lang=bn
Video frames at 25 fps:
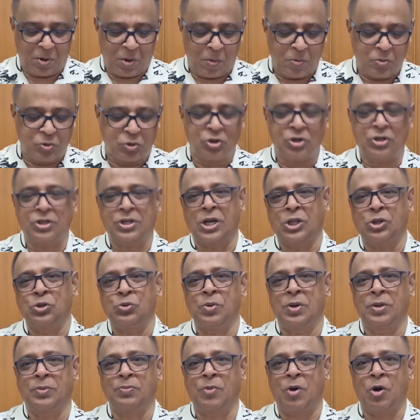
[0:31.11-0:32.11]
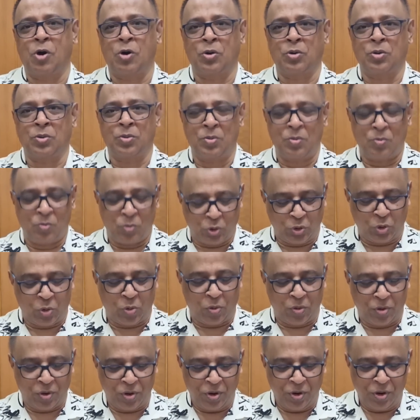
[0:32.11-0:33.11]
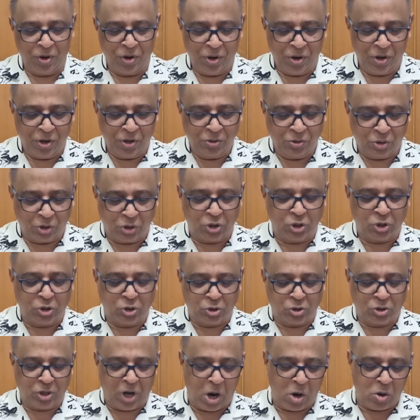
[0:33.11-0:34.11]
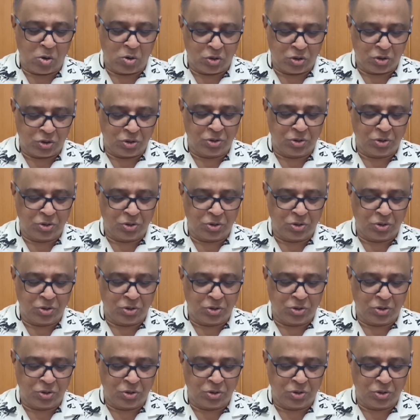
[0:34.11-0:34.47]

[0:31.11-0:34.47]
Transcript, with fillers: অবশ্যই সাধুবাদ পাওয়ার মতো যথেষ্ট সাহস